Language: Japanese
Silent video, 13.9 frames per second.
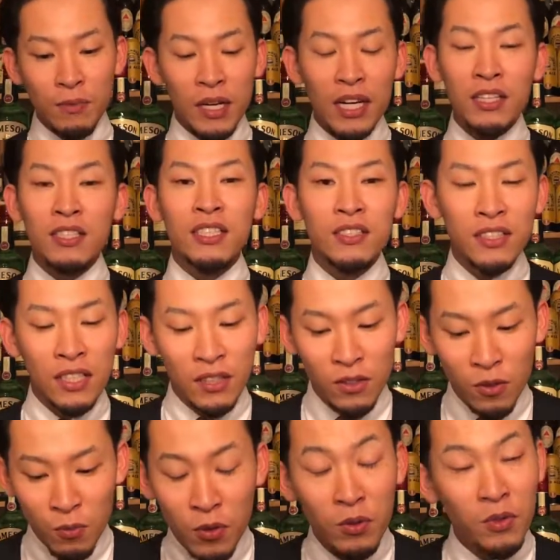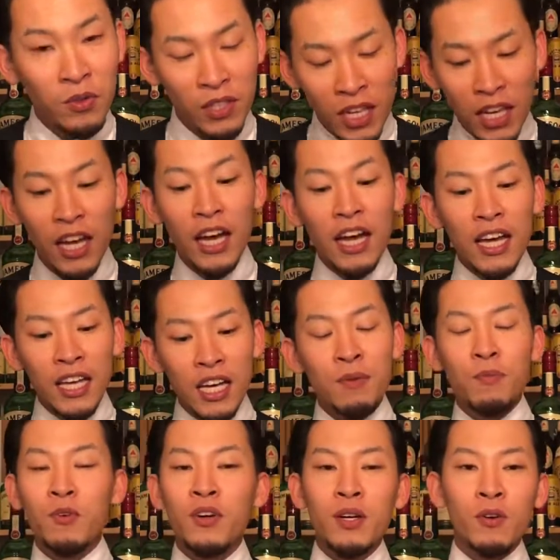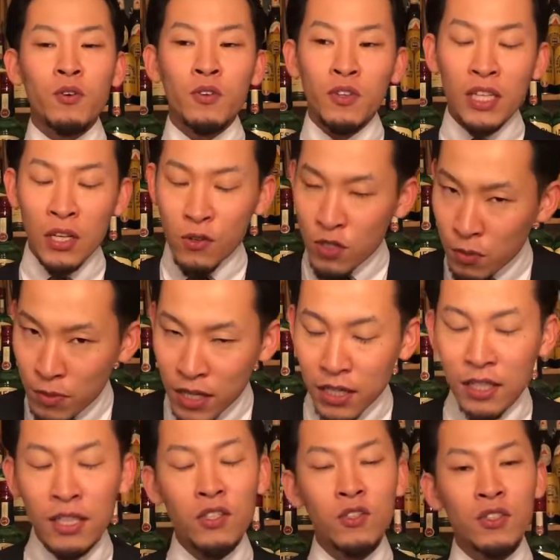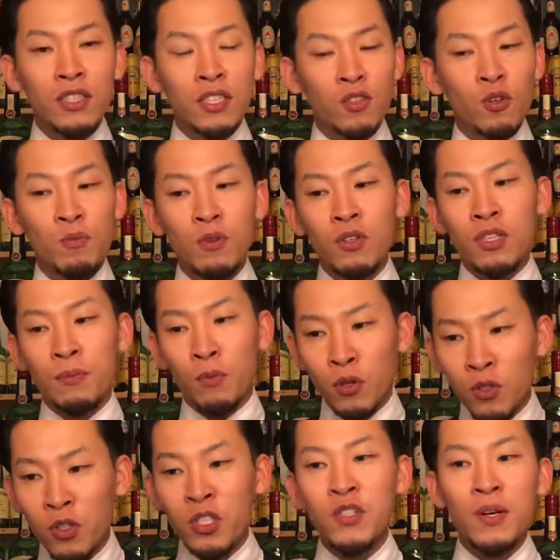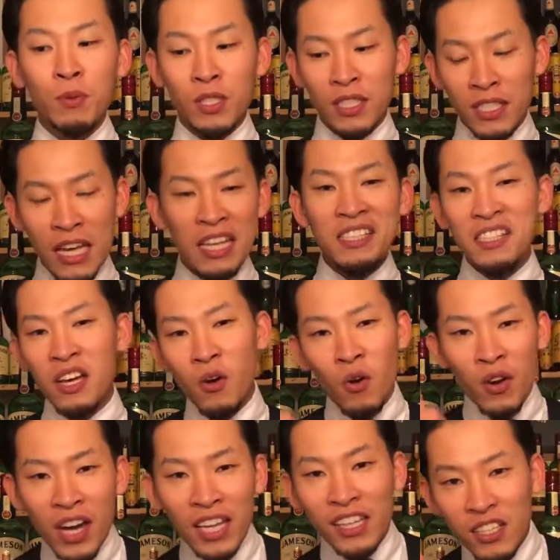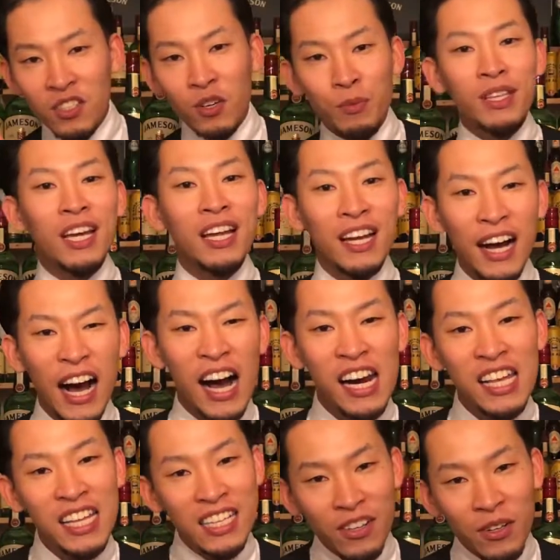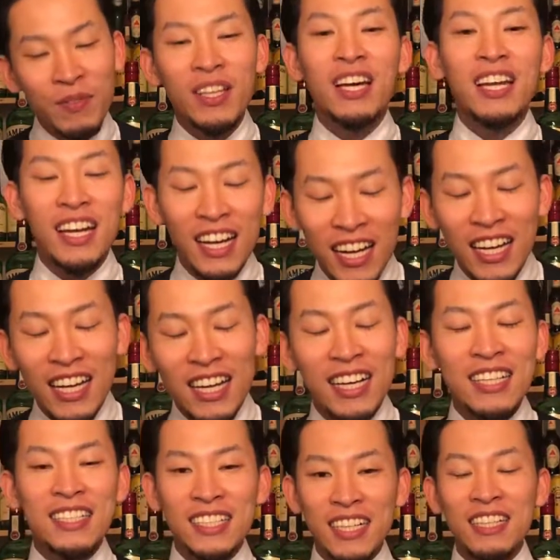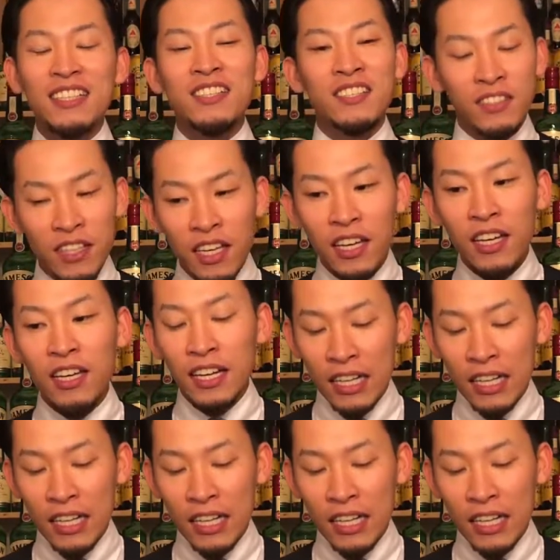まあ、カクテルだと思うのでやはり僕はこの楽しみ方の一つだと思うので僕としてはもう全然 OK でしょみたいなありだよみたいな感じなんですよね